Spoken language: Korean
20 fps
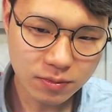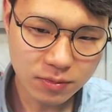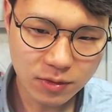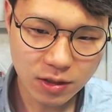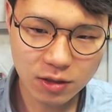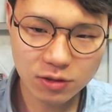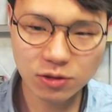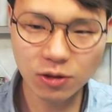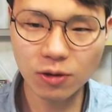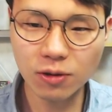
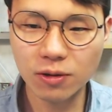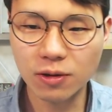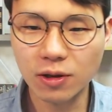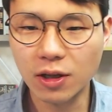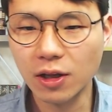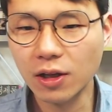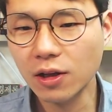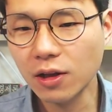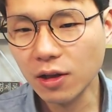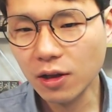그래서
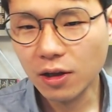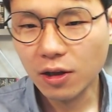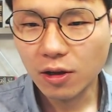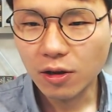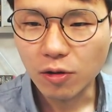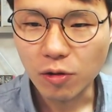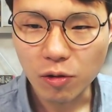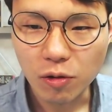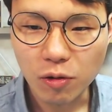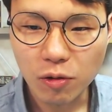
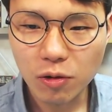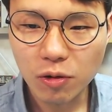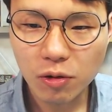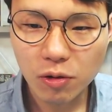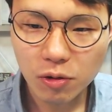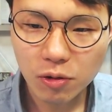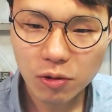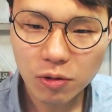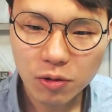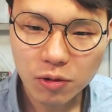
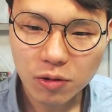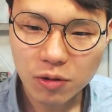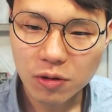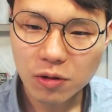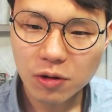어